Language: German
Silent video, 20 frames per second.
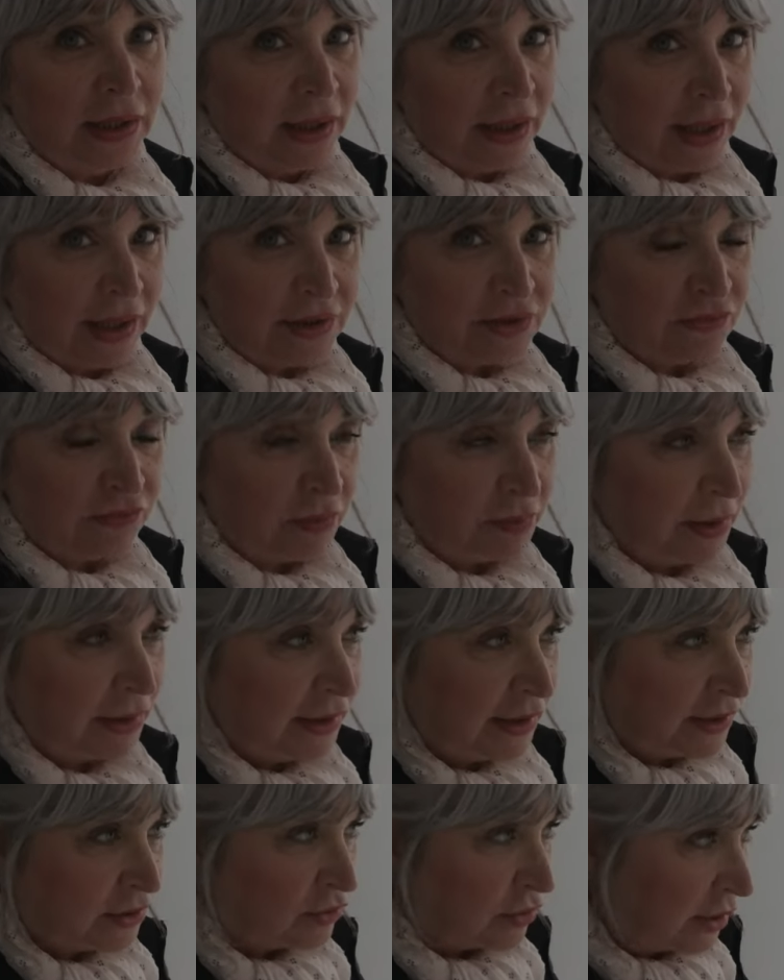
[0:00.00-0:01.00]
Also wenn man
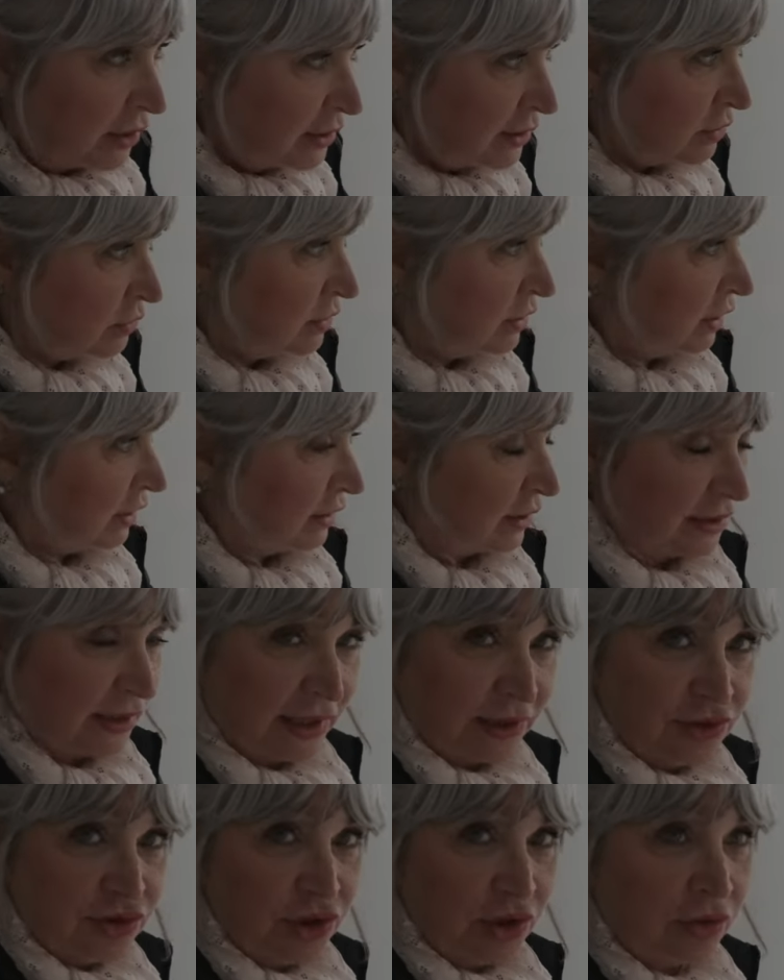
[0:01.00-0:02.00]
hier so ist und sich das
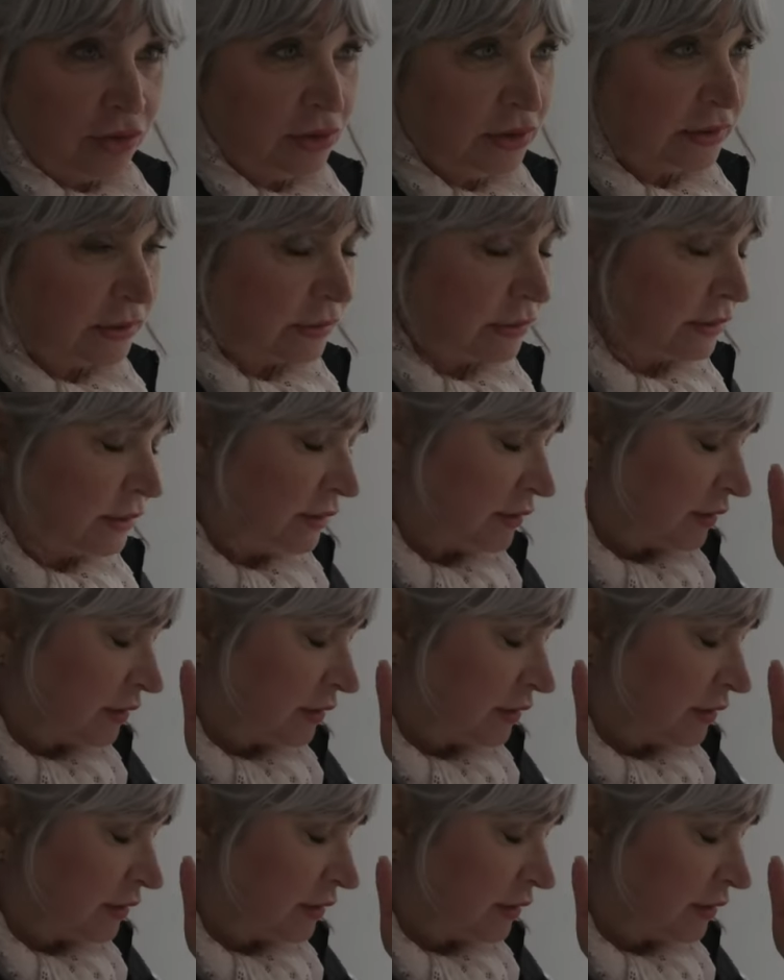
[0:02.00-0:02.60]
anschaut, äh,